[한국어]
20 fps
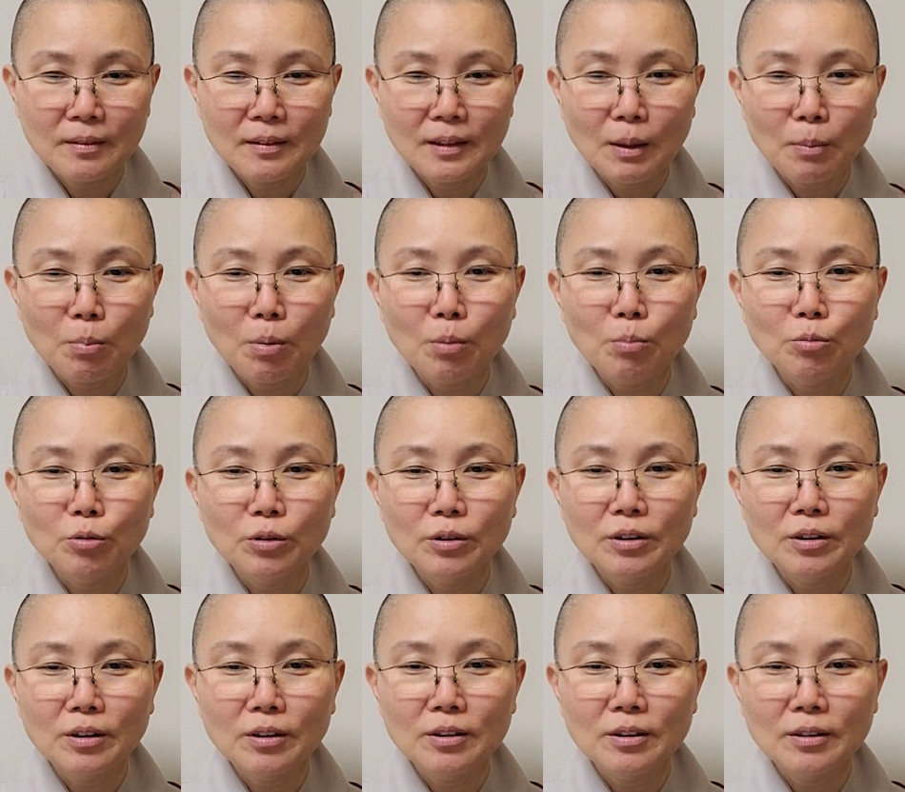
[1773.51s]
나 법문
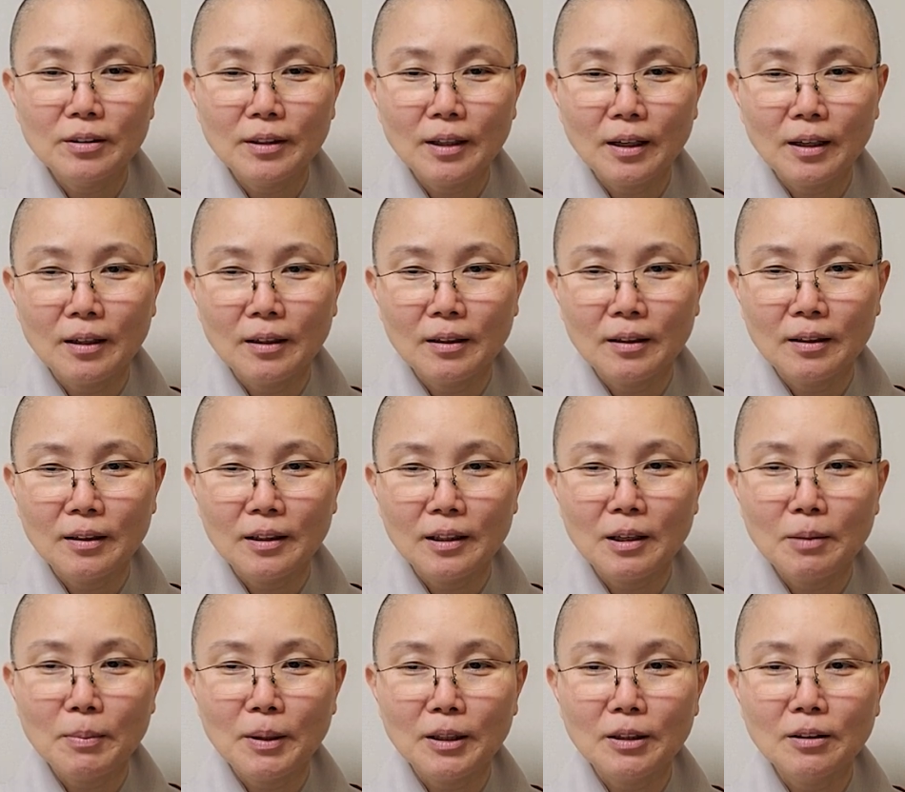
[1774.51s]
들었는데
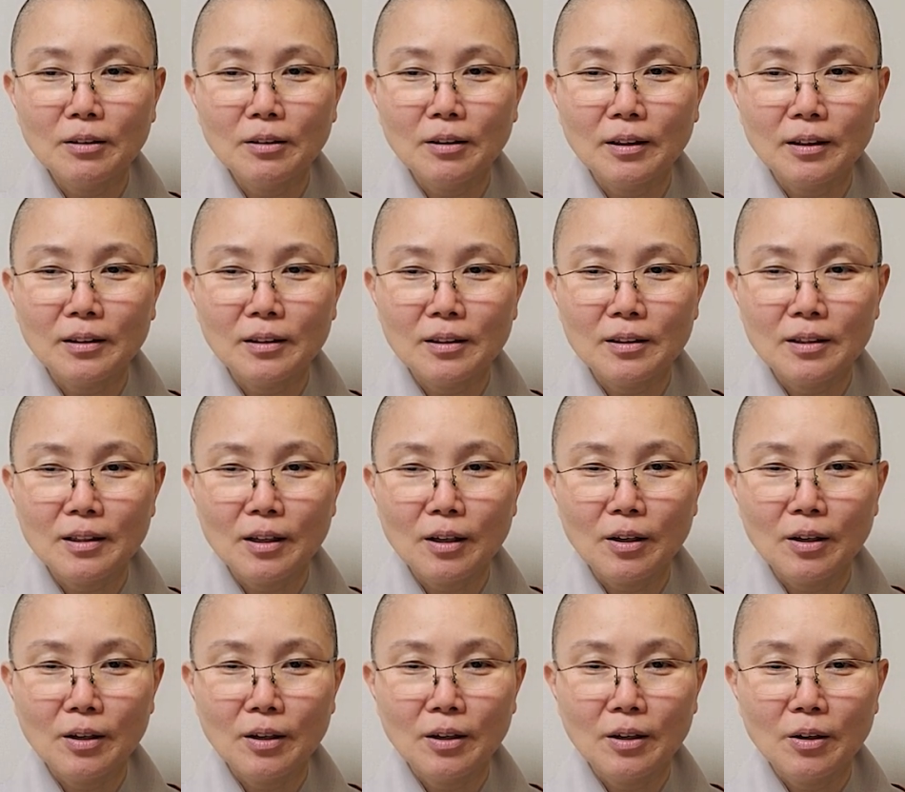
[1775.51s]
이게 맞는 것
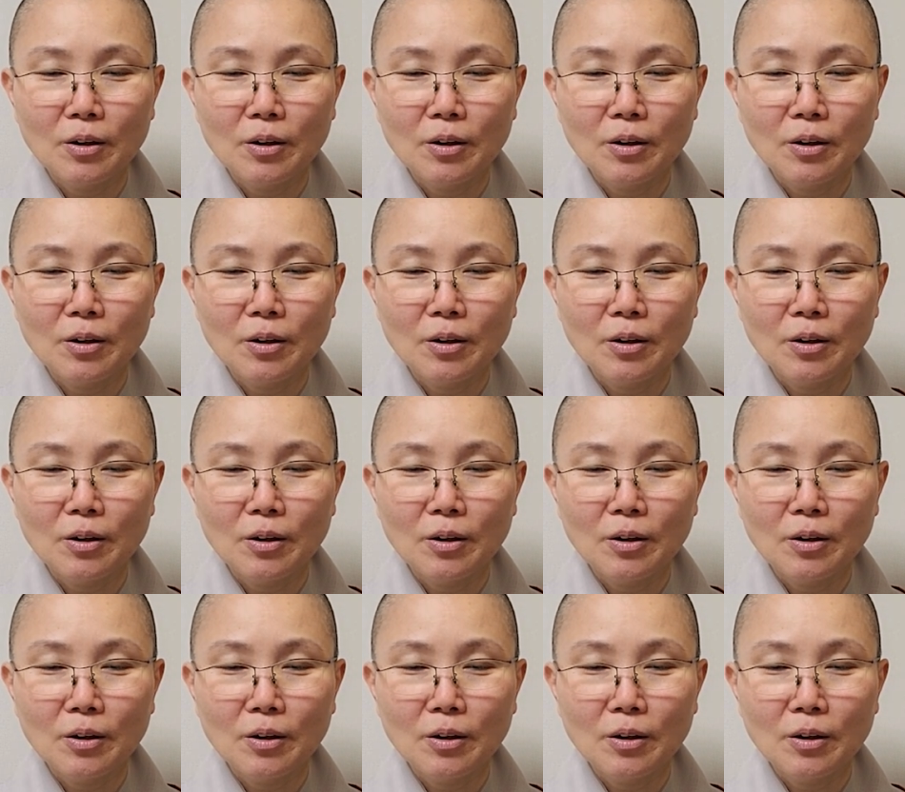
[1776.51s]
같은데.